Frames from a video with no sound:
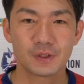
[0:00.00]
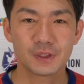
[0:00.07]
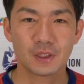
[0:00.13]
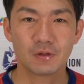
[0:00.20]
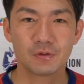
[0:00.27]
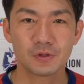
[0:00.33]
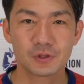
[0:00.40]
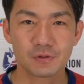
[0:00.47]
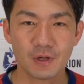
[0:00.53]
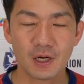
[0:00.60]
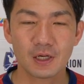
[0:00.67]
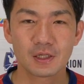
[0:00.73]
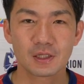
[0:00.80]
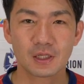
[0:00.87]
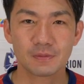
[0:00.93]
アジアのニュースは
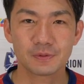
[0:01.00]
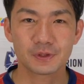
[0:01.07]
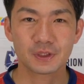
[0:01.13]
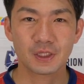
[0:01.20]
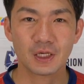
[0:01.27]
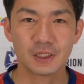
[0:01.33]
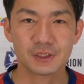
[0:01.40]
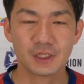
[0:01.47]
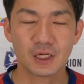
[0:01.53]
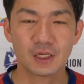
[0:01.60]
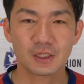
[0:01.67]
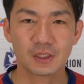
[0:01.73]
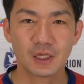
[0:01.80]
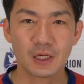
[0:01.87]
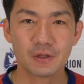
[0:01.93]
株式会社
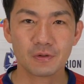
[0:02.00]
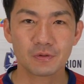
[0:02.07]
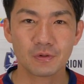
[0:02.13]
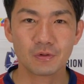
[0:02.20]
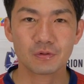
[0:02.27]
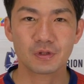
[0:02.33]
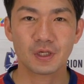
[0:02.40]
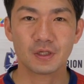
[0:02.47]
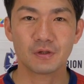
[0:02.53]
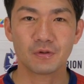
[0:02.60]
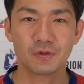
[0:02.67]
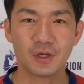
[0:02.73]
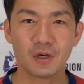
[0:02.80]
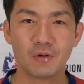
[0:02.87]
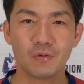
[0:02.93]
キャリオンの提
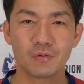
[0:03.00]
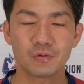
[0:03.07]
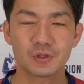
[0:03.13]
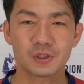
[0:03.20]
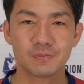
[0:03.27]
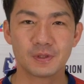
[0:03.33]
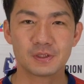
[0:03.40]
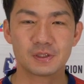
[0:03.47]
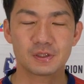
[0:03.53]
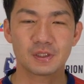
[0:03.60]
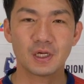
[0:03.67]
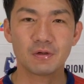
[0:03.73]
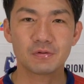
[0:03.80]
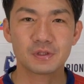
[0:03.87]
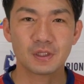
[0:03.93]
供でお送りします
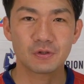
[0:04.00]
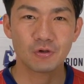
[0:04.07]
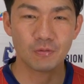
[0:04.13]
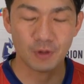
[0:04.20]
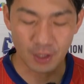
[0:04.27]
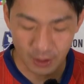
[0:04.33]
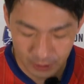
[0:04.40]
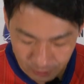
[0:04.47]
キャリオンさん今日もあ